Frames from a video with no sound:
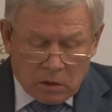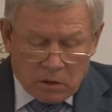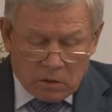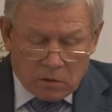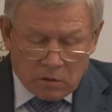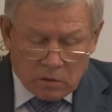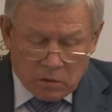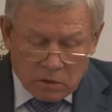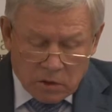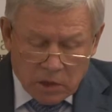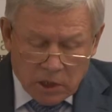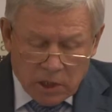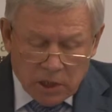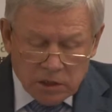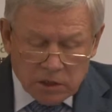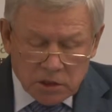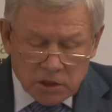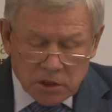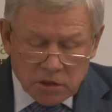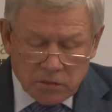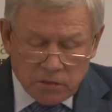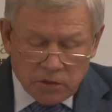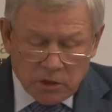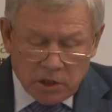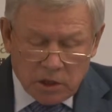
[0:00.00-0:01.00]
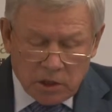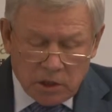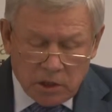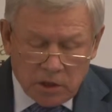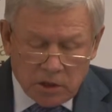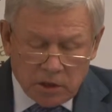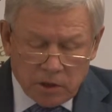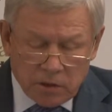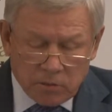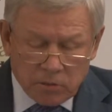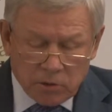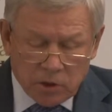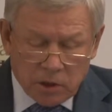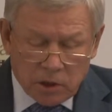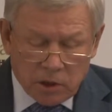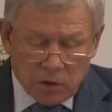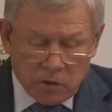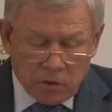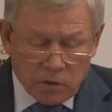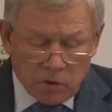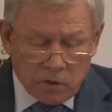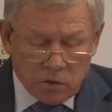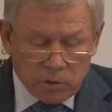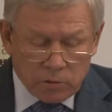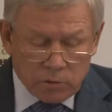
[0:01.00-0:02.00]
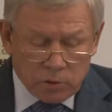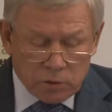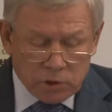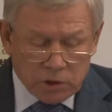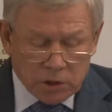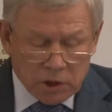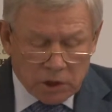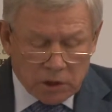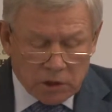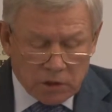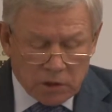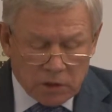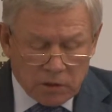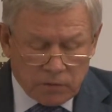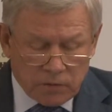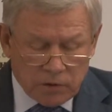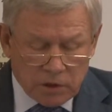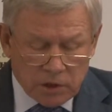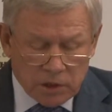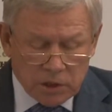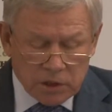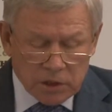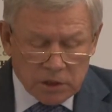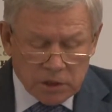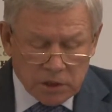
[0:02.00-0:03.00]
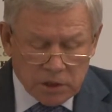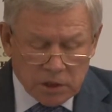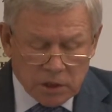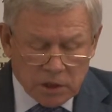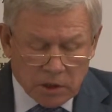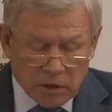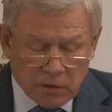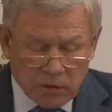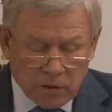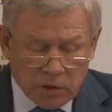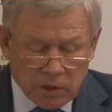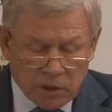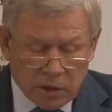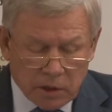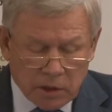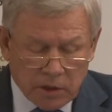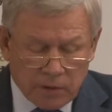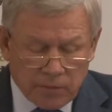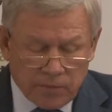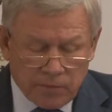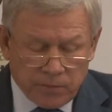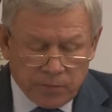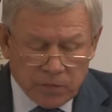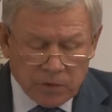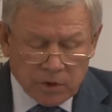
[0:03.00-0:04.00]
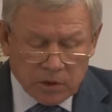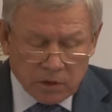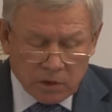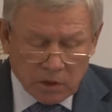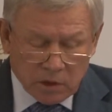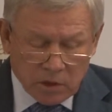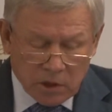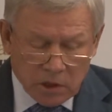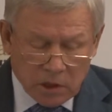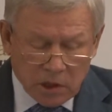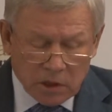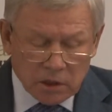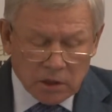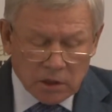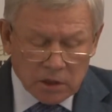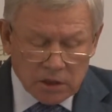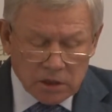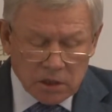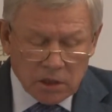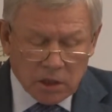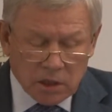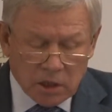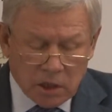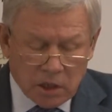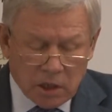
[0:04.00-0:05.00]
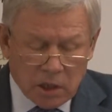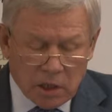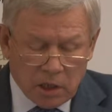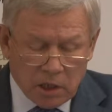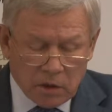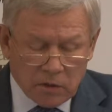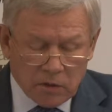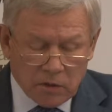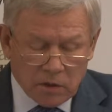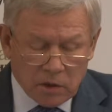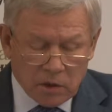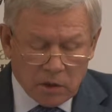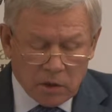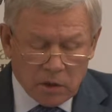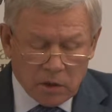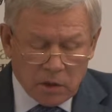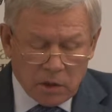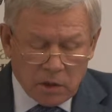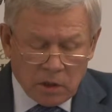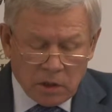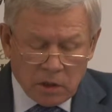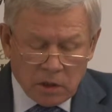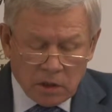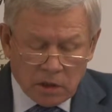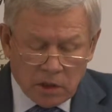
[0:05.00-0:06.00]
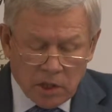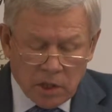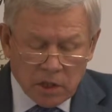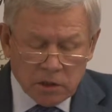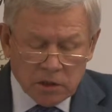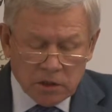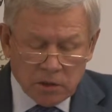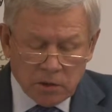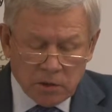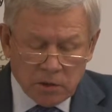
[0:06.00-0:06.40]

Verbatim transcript: даже с выделением долевого бюджетного финансирования, как национального. Также